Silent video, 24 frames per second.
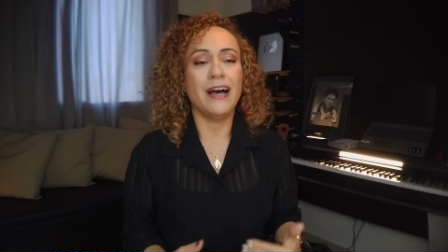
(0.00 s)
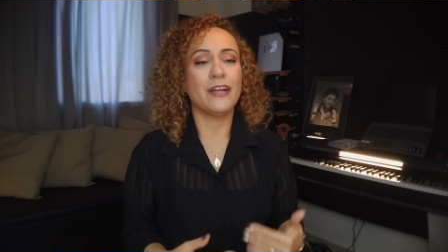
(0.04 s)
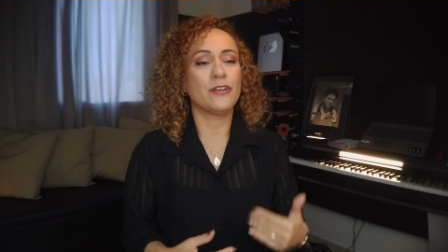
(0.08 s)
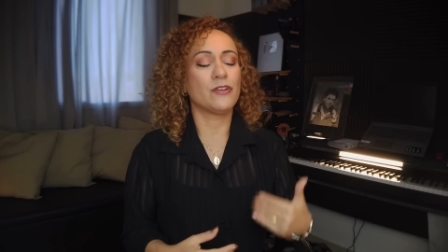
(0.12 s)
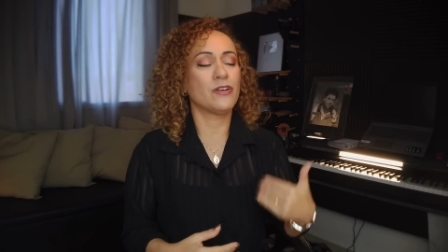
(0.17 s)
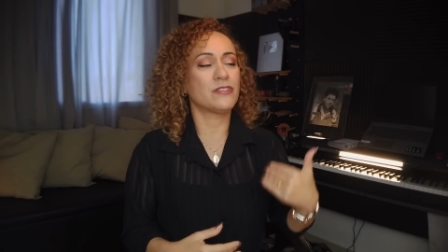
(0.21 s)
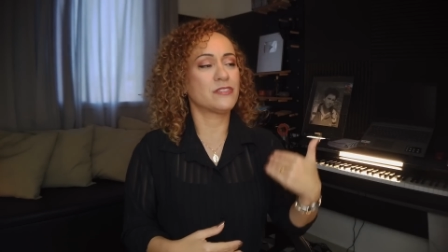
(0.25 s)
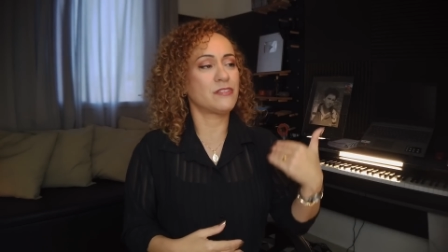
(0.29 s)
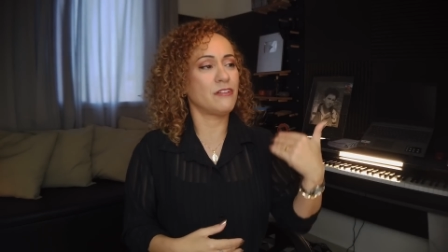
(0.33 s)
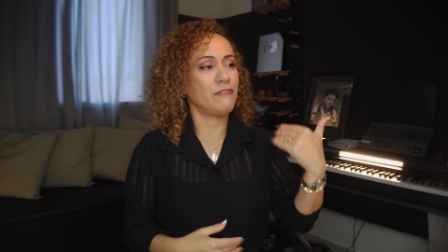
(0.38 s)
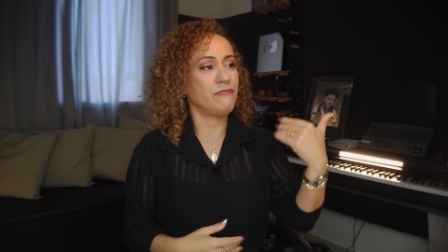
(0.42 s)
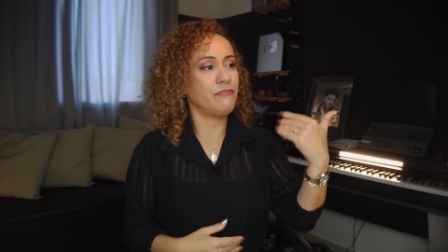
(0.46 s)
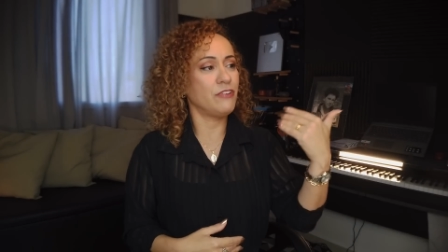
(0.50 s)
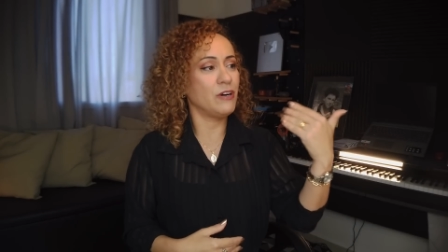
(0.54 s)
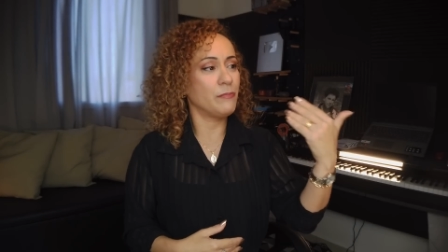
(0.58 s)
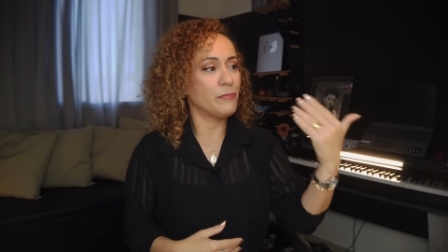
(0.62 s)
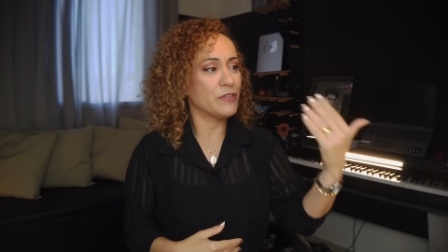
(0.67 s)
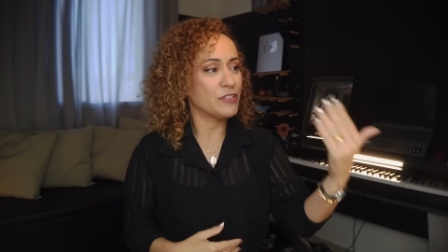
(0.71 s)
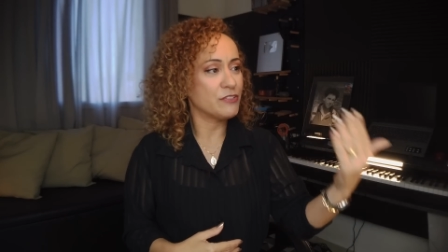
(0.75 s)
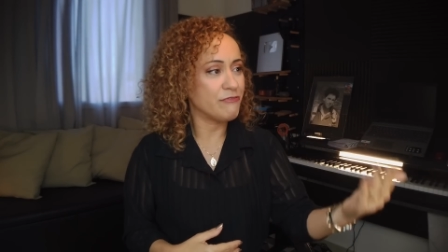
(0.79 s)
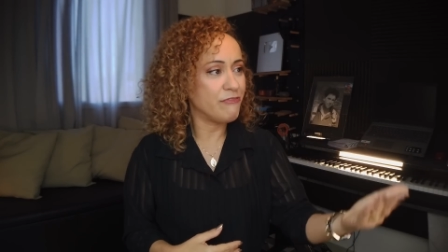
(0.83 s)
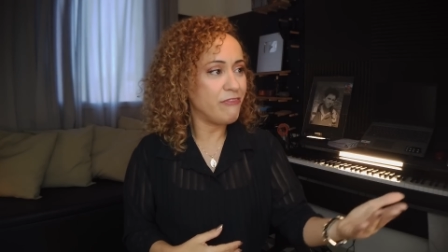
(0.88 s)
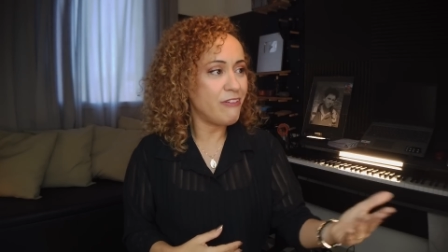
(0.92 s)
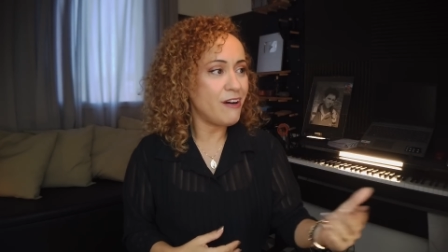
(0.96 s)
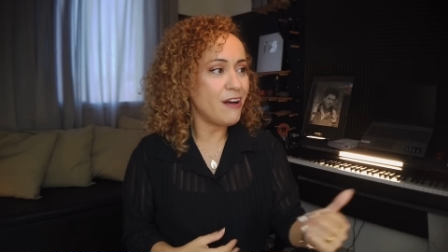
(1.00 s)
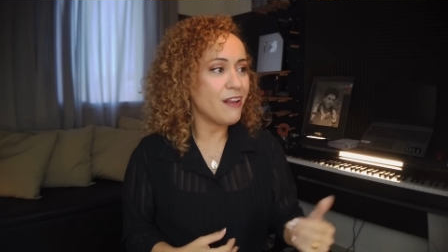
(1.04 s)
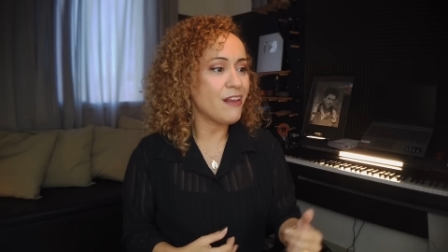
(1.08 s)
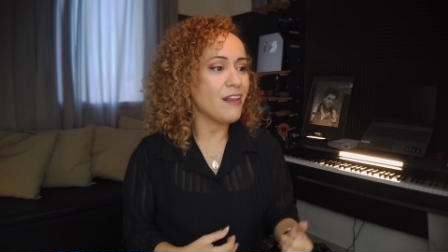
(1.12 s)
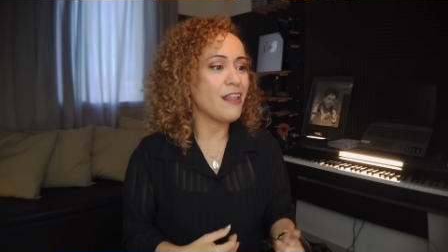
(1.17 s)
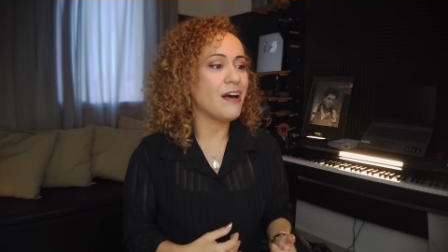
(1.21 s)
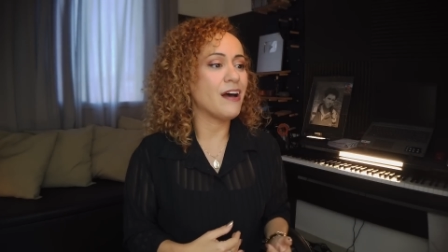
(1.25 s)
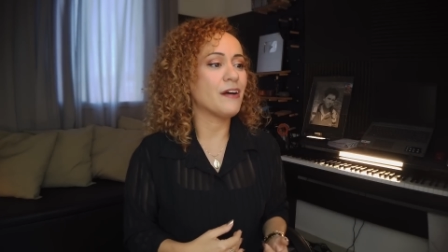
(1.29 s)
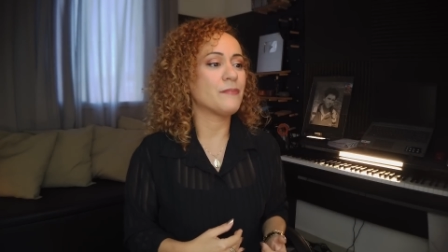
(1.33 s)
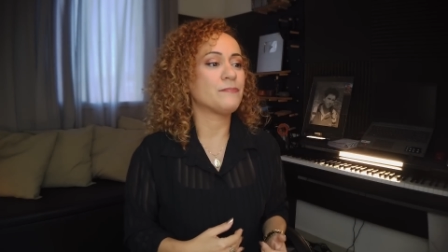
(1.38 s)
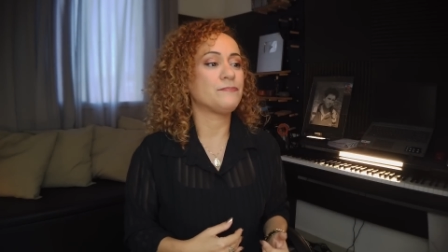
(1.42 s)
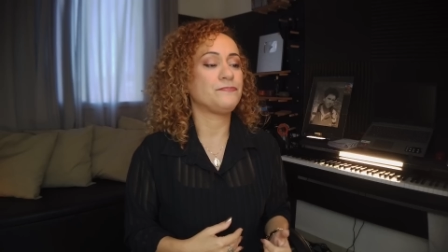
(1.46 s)
a nossa forma de
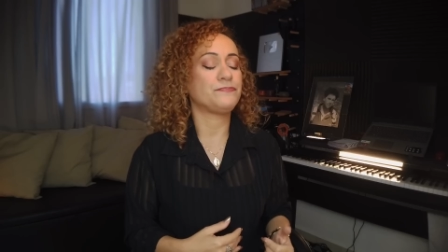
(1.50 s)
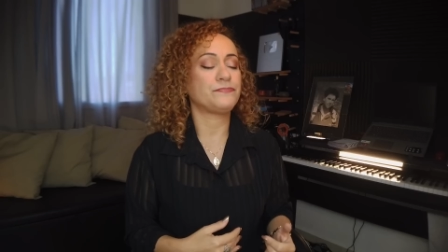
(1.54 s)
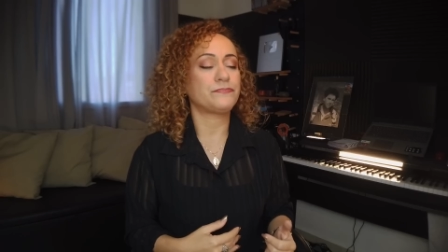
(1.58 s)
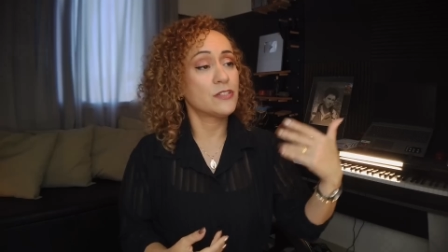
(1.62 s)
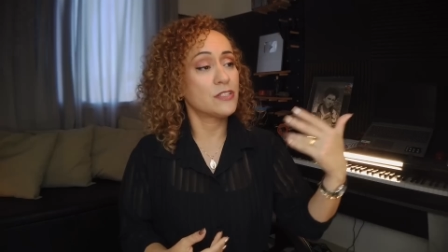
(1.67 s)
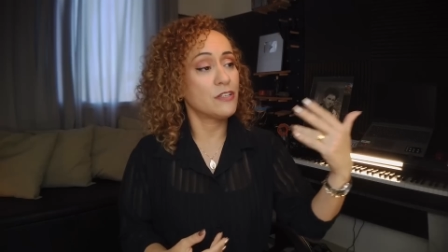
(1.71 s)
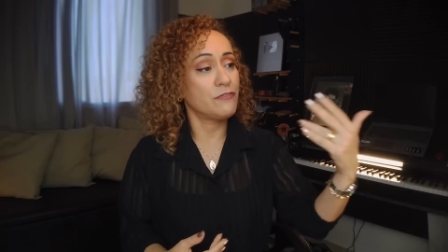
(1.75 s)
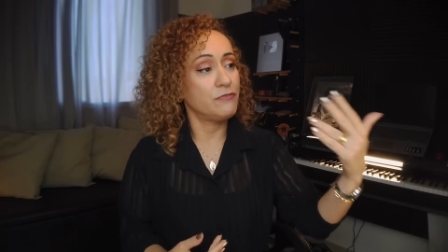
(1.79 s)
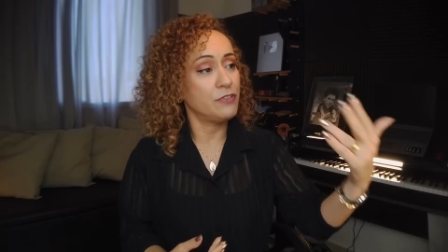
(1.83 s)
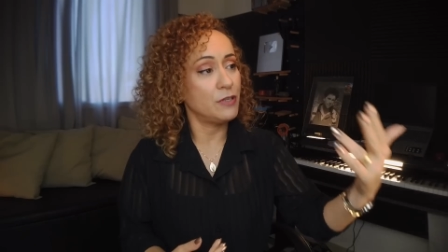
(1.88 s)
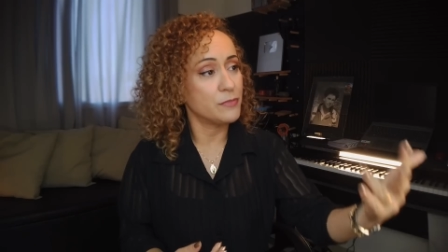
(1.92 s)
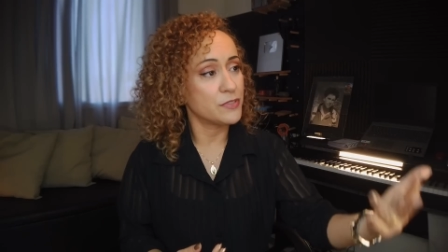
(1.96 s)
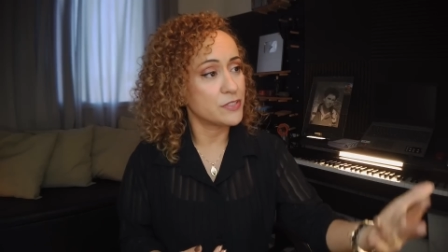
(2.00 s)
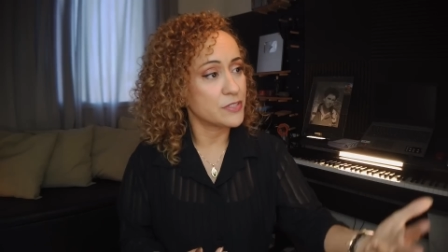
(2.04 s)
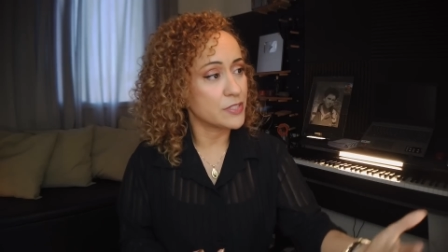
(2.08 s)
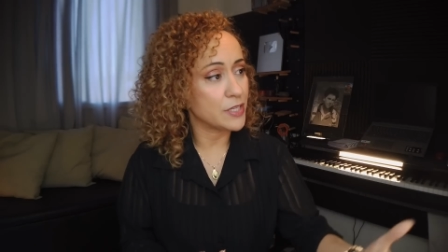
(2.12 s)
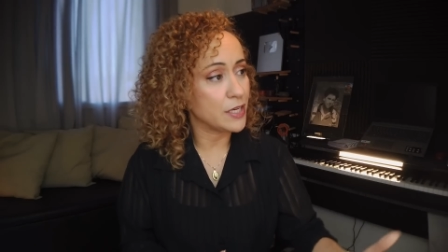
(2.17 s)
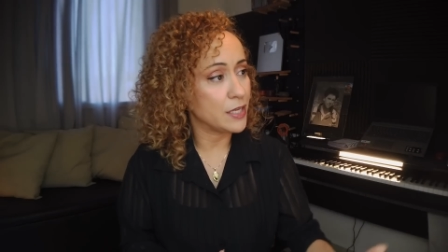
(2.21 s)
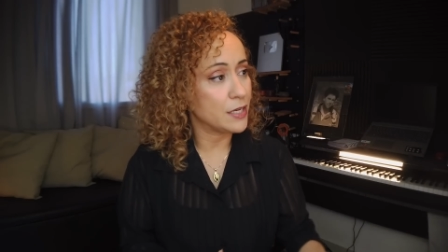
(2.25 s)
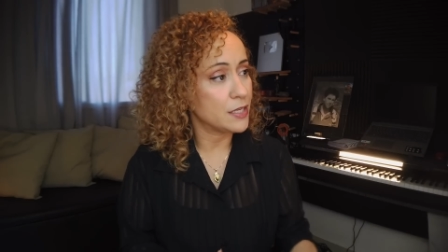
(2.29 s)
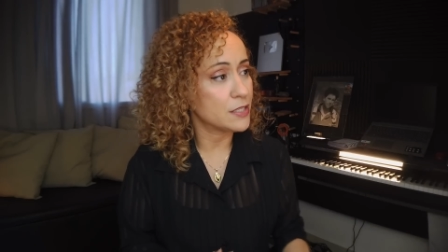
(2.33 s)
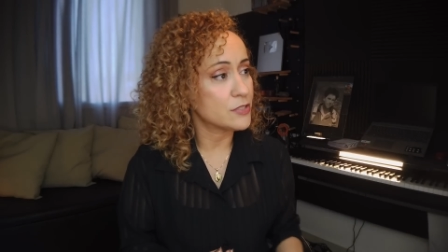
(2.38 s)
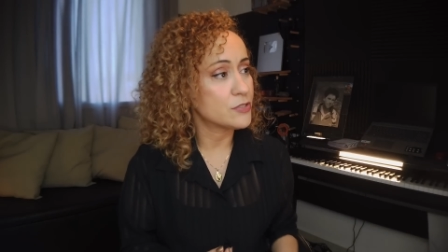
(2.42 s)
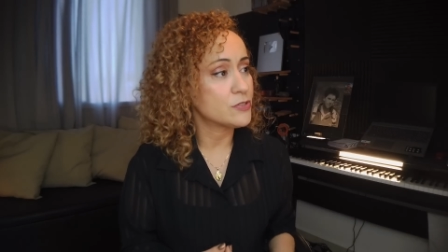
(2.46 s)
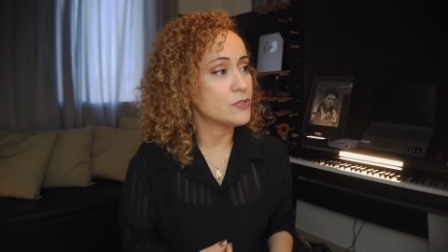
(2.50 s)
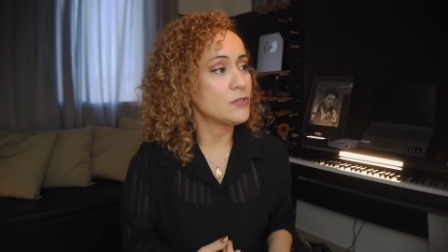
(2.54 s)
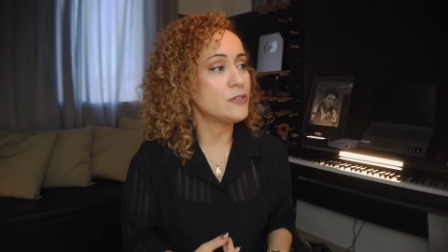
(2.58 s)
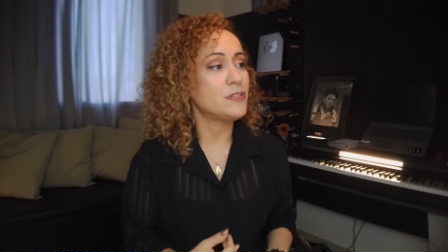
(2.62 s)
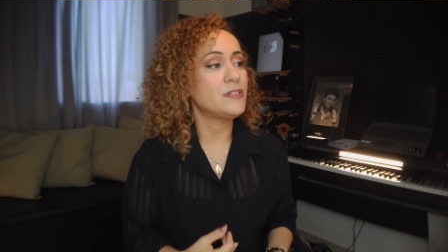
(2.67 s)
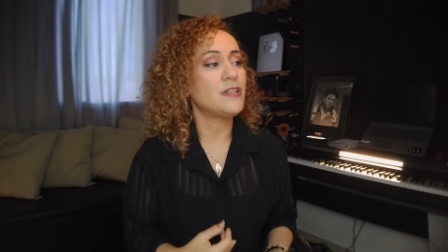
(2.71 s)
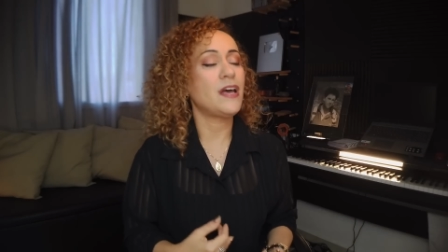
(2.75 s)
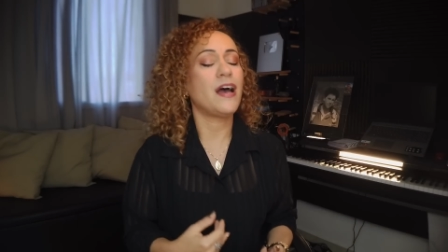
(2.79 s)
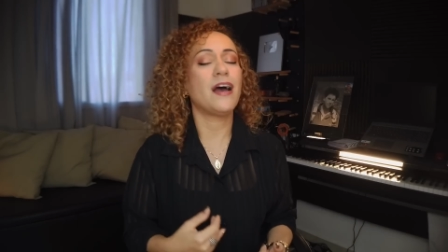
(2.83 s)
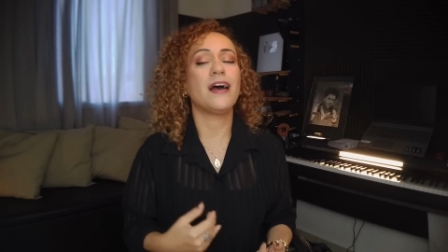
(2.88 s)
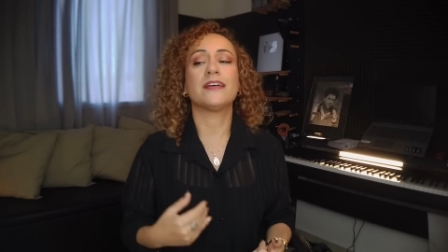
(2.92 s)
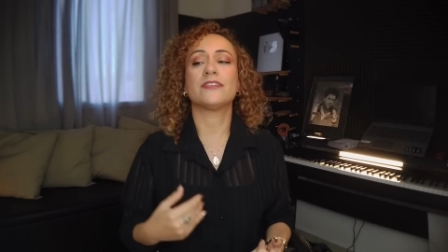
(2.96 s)
falar, a nossa forma de se
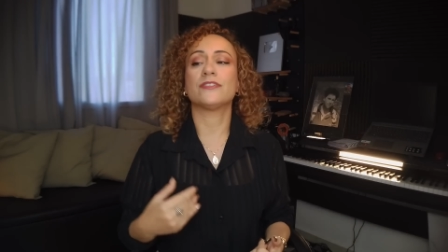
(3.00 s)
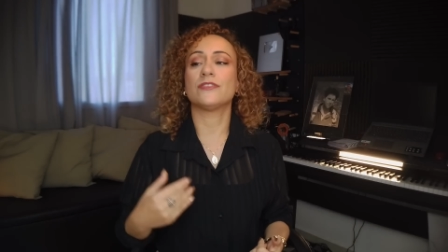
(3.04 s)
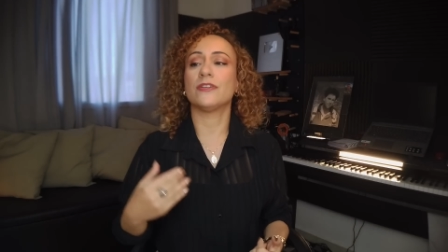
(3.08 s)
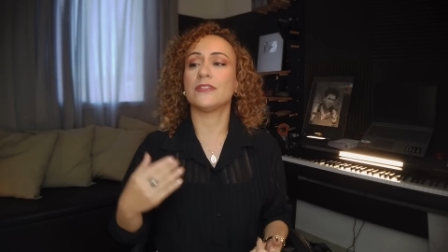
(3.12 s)
relacionar,